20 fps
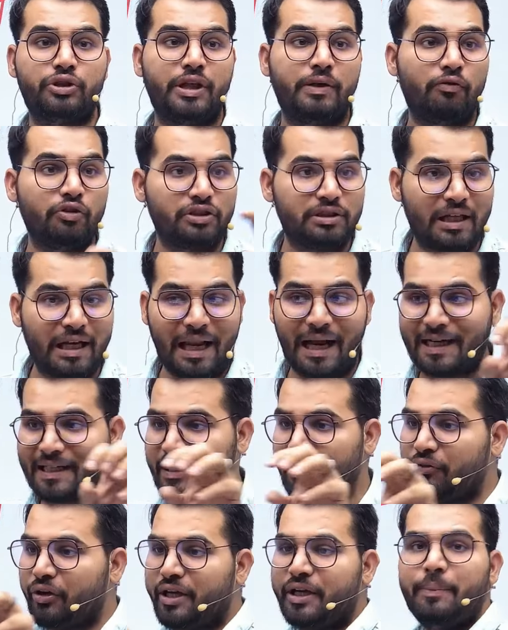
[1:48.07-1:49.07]
है वो
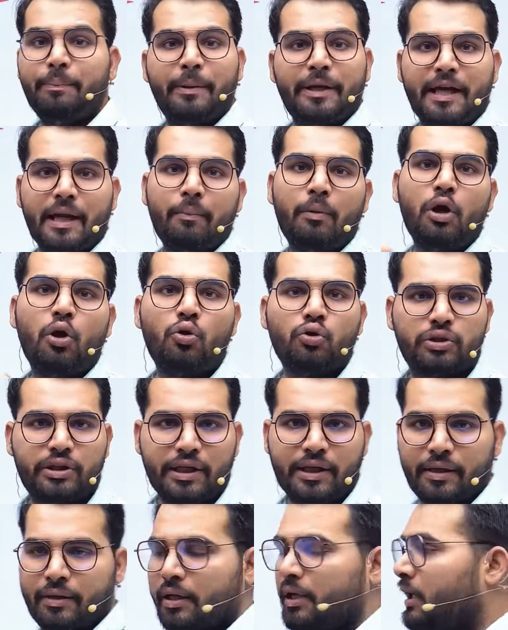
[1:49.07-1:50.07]
सेलेक्टिव यानी पिकेबल होती
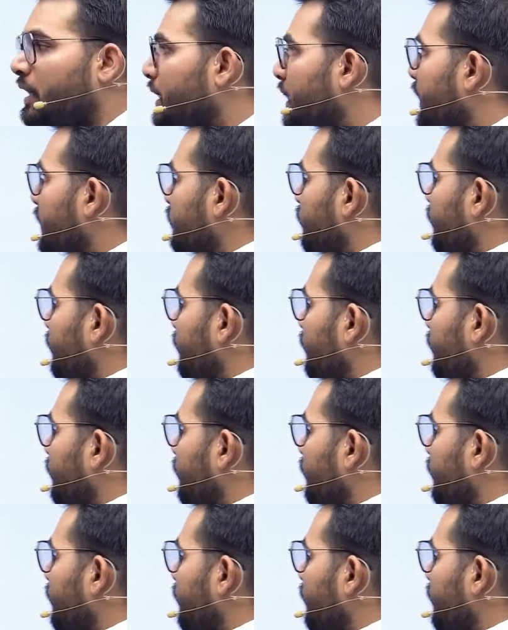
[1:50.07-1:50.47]
है तो